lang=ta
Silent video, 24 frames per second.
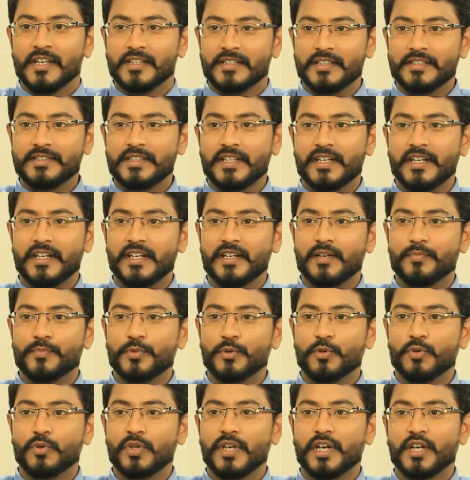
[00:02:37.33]
சிசேரியன்
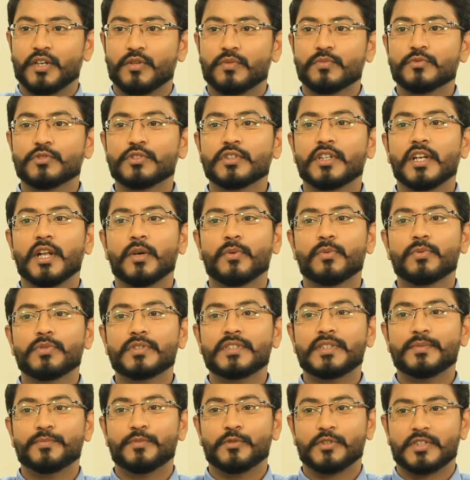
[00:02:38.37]
அப்போது எனக்கு முதுகில்
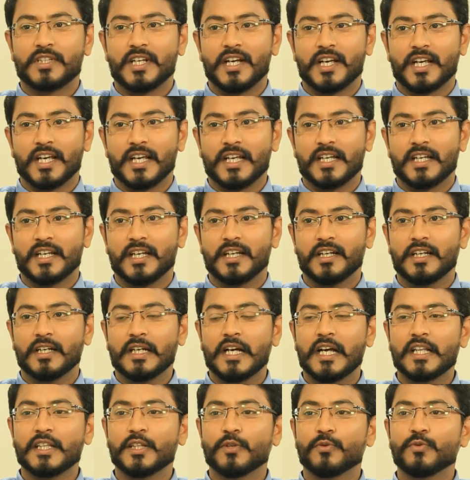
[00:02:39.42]
ஊசி போட்டாங்க
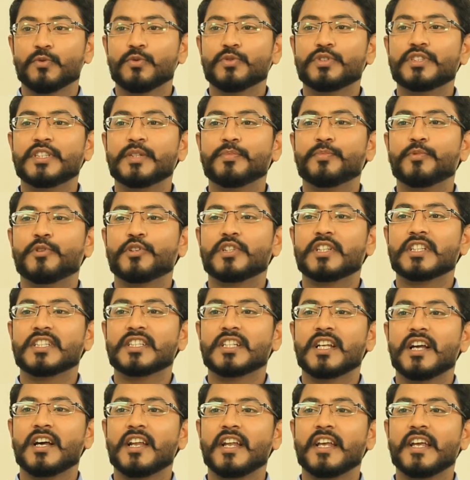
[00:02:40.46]
அந்த ஊசி
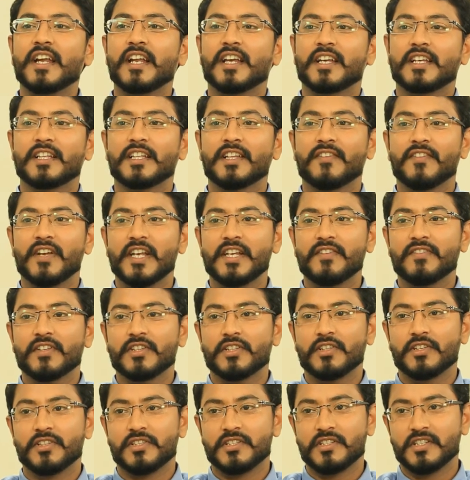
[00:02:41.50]
போட்டதுனால எனக்கு இந்த வலி
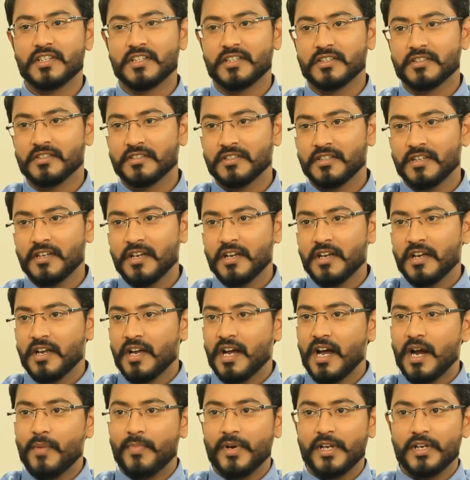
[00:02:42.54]
வந்துருச்சு
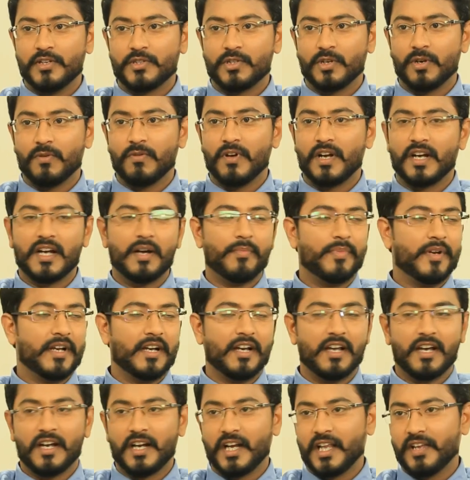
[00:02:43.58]
அப்படின்னு சொல்லுவாங்க
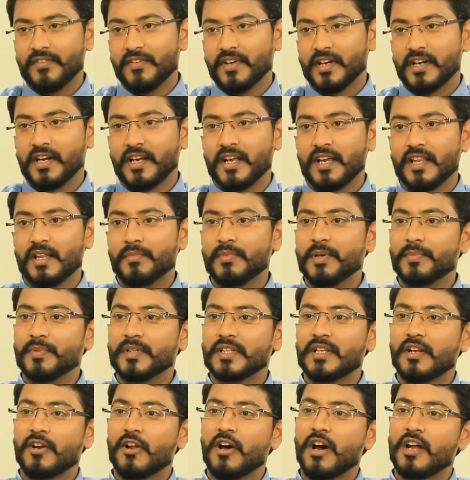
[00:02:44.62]
அப்படிலாம் கிடையவே கிடையாது அப்படி
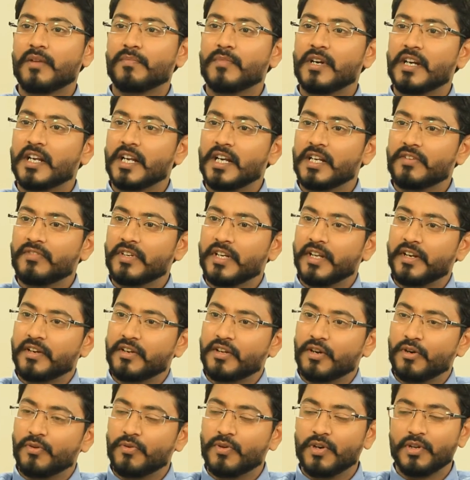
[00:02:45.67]
பார்த்தா நார்மல் டெலிவரி
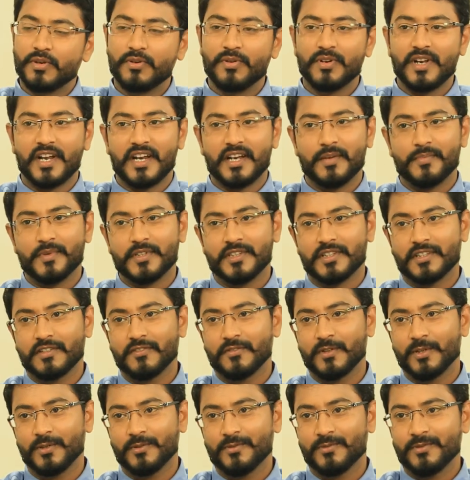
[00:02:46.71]
இருக்கிறவங்களுக்கும் நிறைய பேத்துக்கு
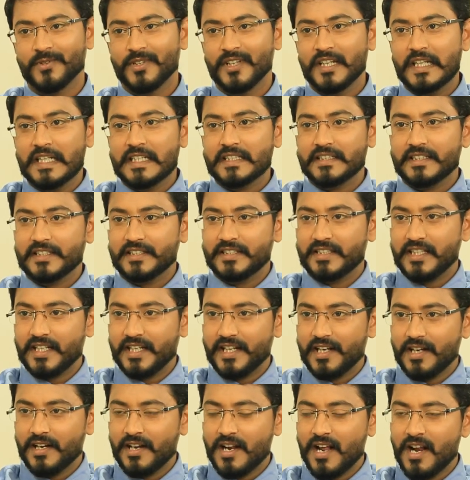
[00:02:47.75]
வரும்
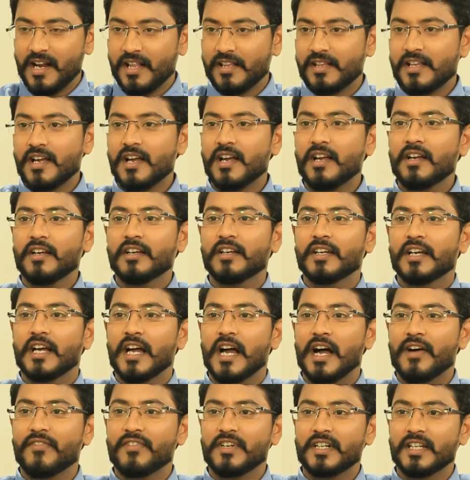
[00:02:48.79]
சிசேரியனால தான்
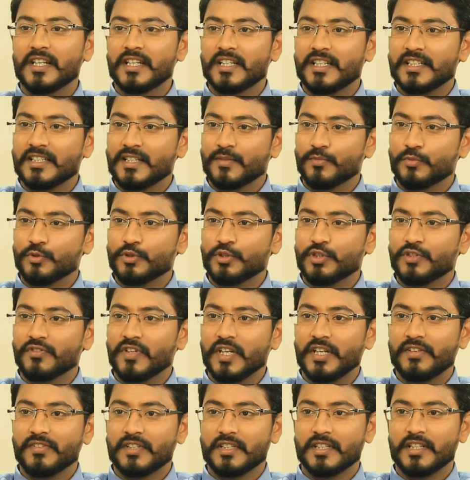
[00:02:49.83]
அவங்களுக்கு இந்த முதுகு
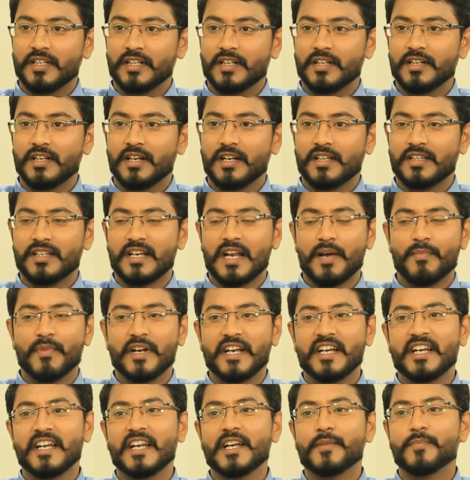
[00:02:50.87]
வலி வந்திருக்குன்றதை நம்ம
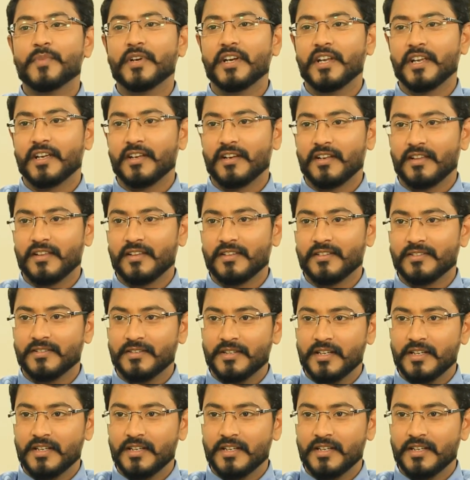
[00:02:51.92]
ரிலேட் பண்ணிக்கிறது